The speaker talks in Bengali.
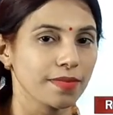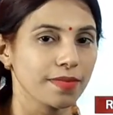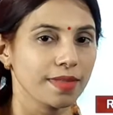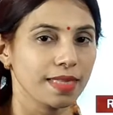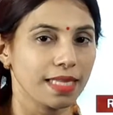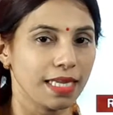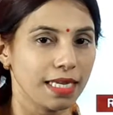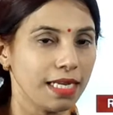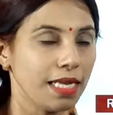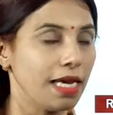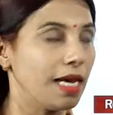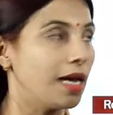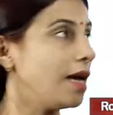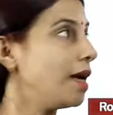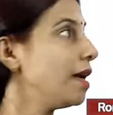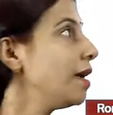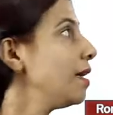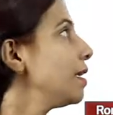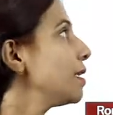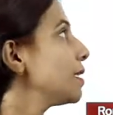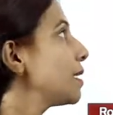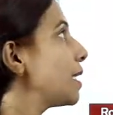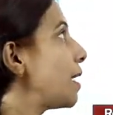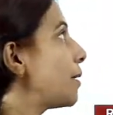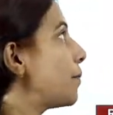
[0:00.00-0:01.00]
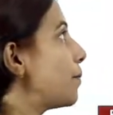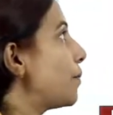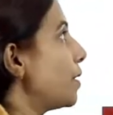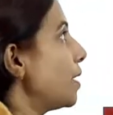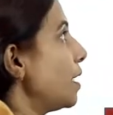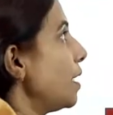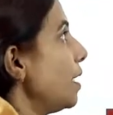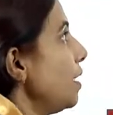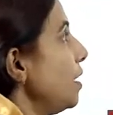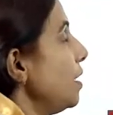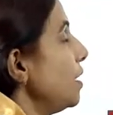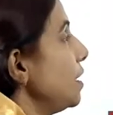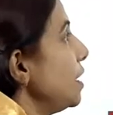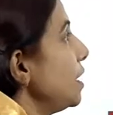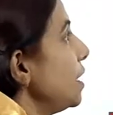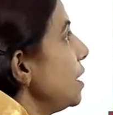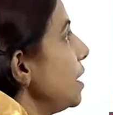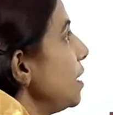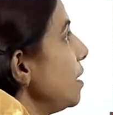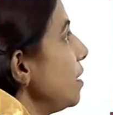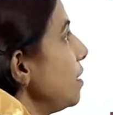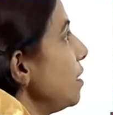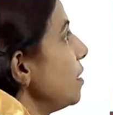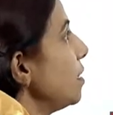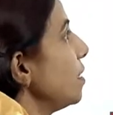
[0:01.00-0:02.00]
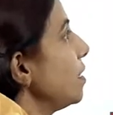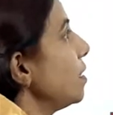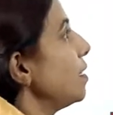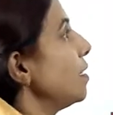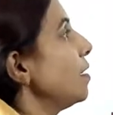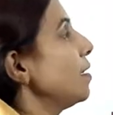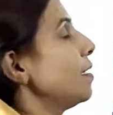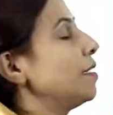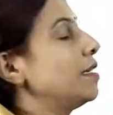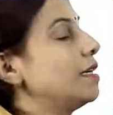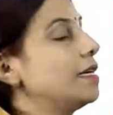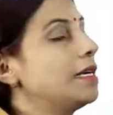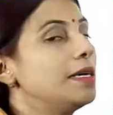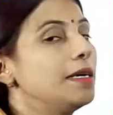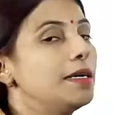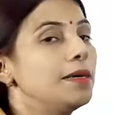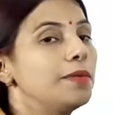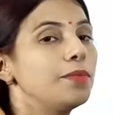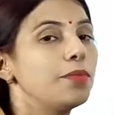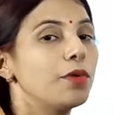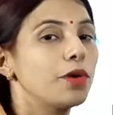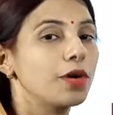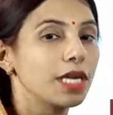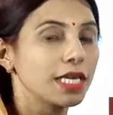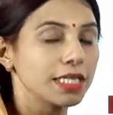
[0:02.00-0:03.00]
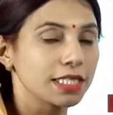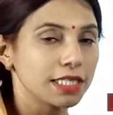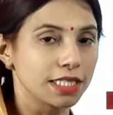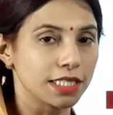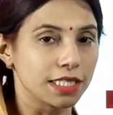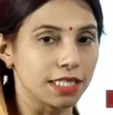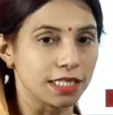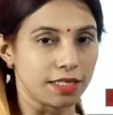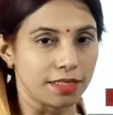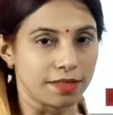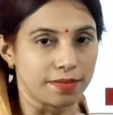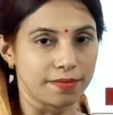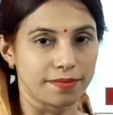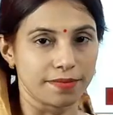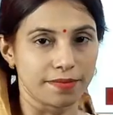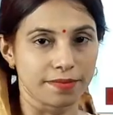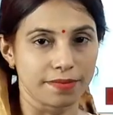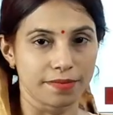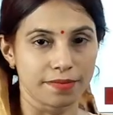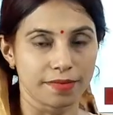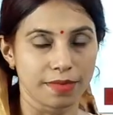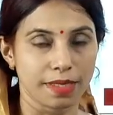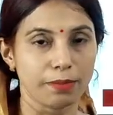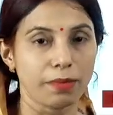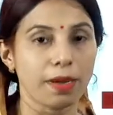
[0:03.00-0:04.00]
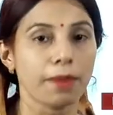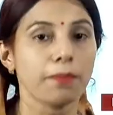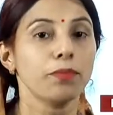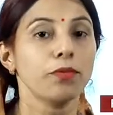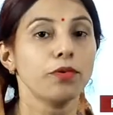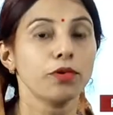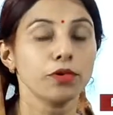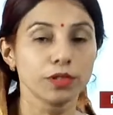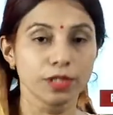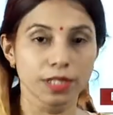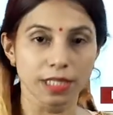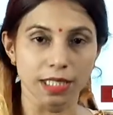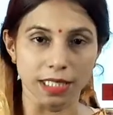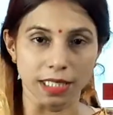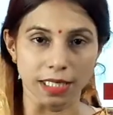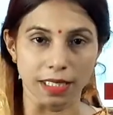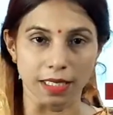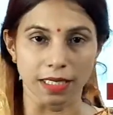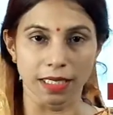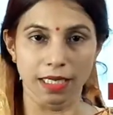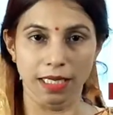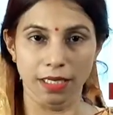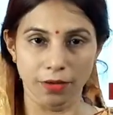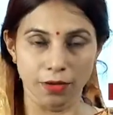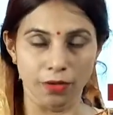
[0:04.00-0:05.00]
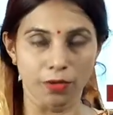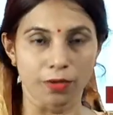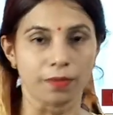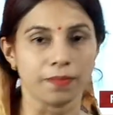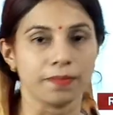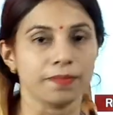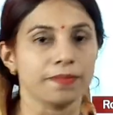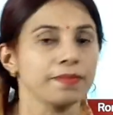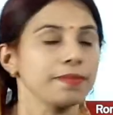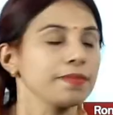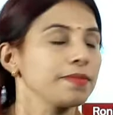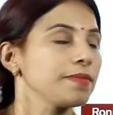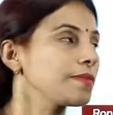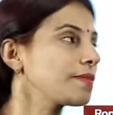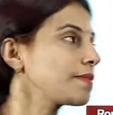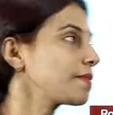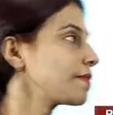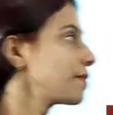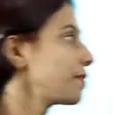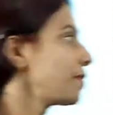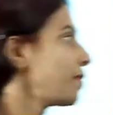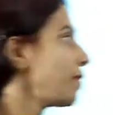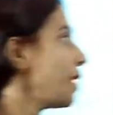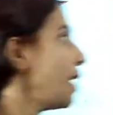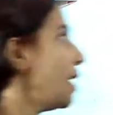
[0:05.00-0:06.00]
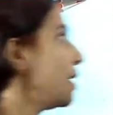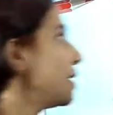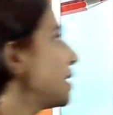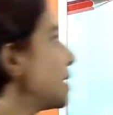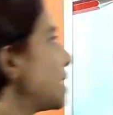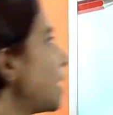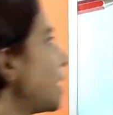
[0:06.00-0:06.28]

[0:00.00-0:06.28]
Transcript: তাই না তারপরে রিডিং পড়াচ্ছে বা পড়ছে এরকম আচ্ছা